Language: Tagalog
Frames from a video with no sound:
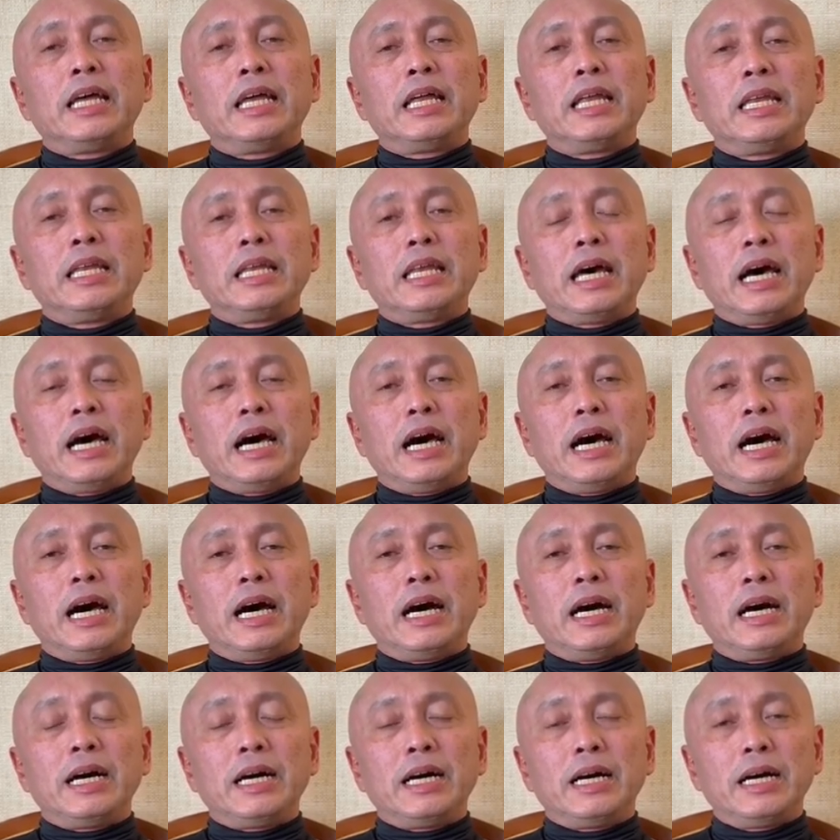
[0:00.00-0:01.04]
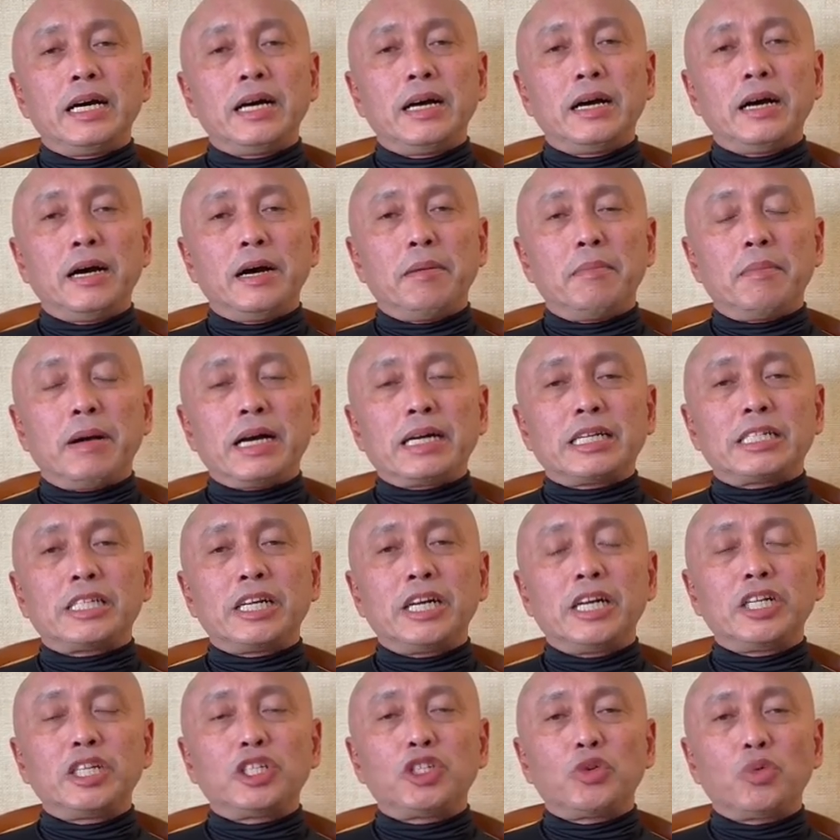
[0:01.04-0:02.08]
na
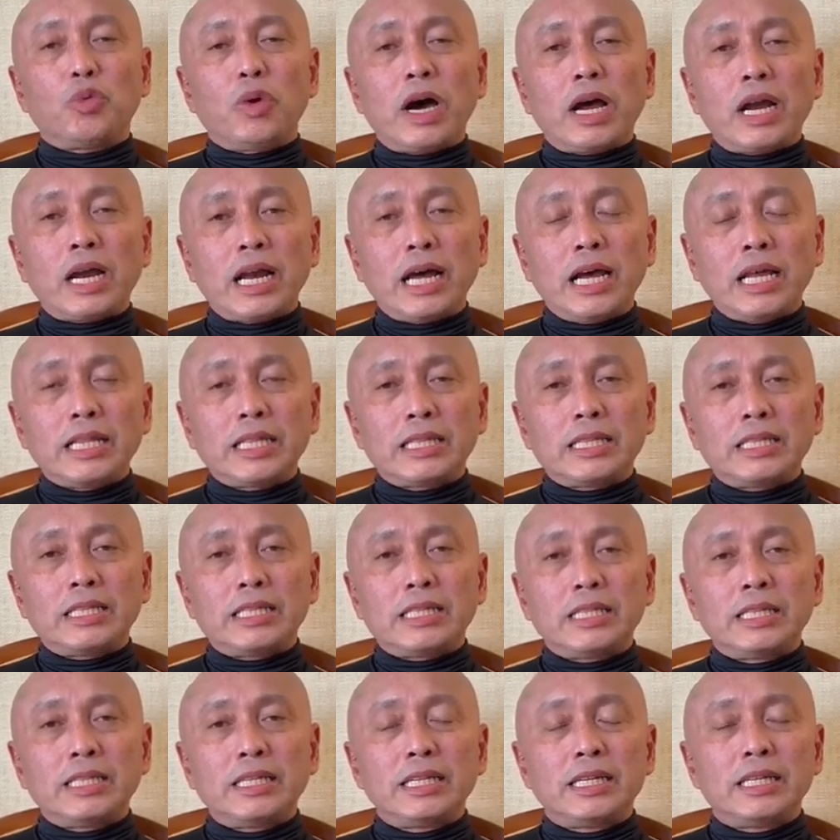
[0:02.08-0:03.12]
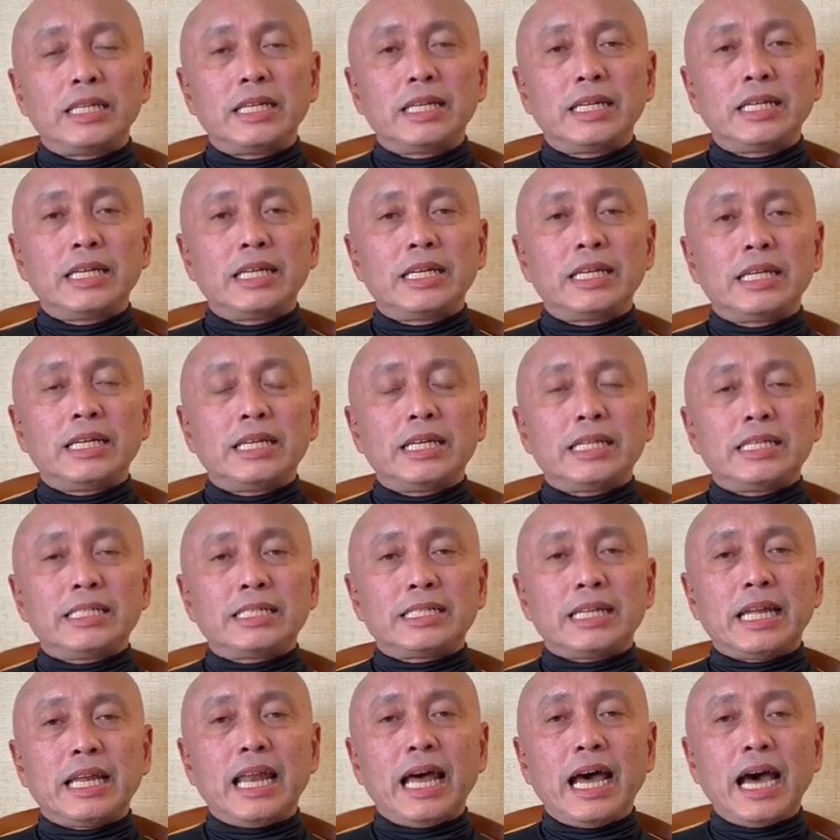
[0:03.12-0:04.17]
mag-search warrant
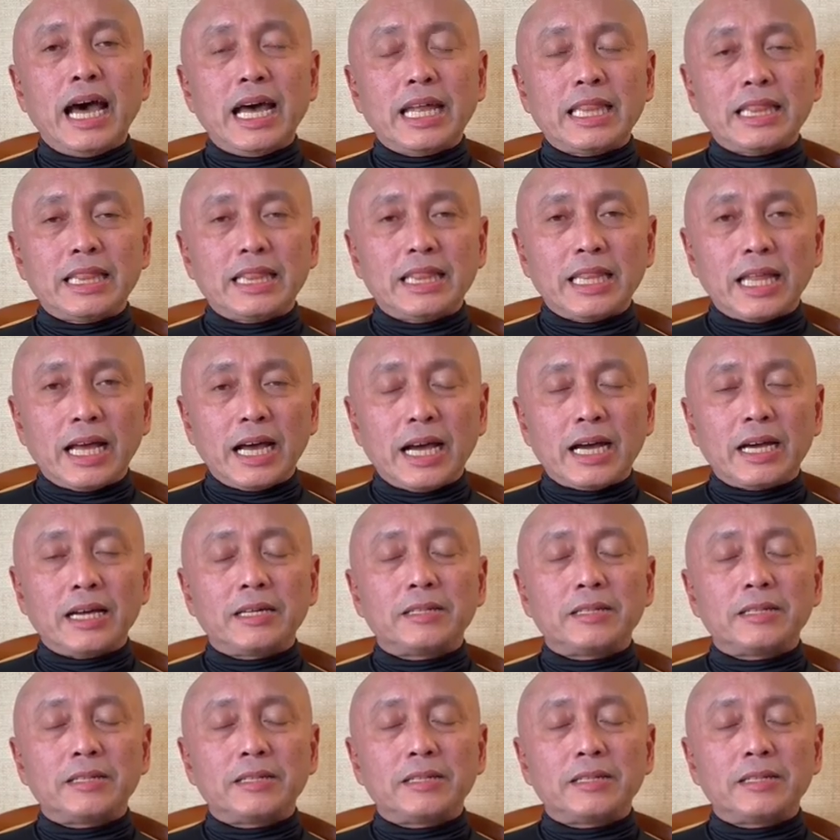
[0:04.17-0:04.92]
sa lahat ng